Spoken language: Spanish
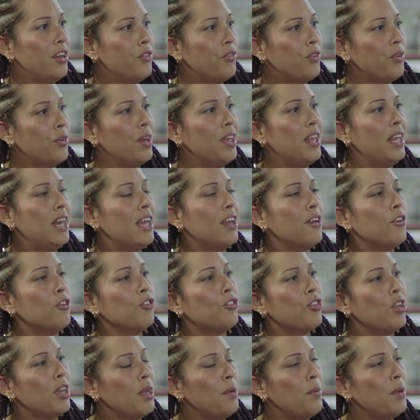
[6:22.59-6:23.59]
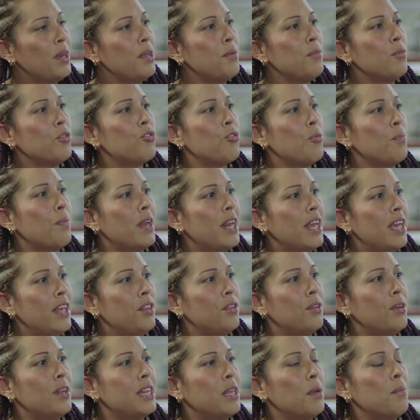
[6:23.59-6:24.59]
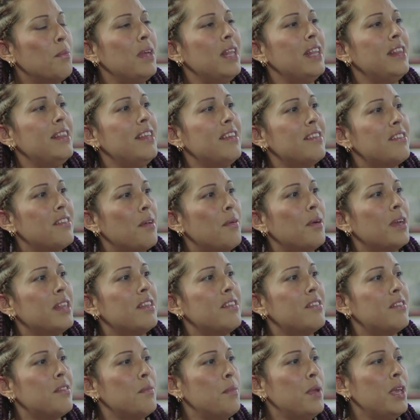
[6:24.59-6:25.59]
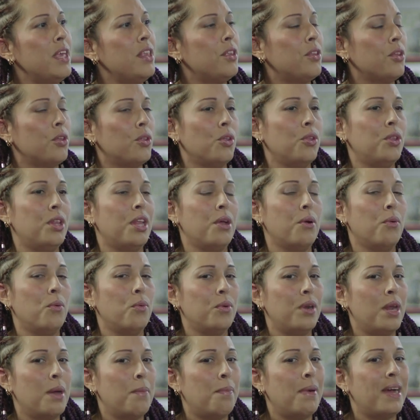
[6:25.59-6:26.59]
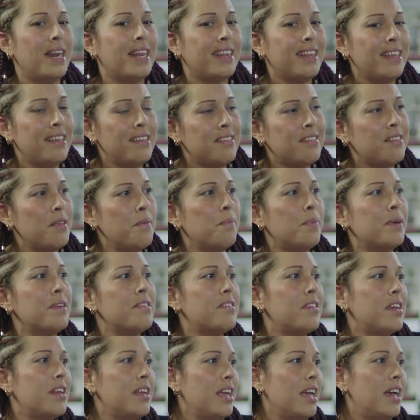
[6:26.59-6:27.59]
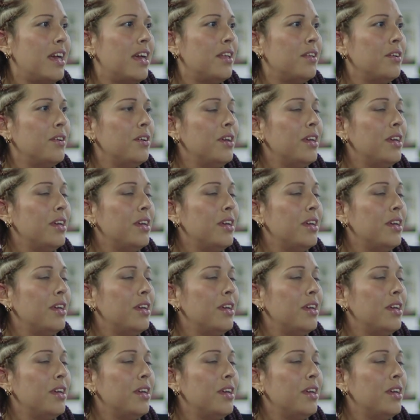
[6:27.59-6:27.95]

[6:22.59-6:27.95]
fue una de las cosas que venimos superando, el tema del desabastecimiento, donde una parte de ese empresariado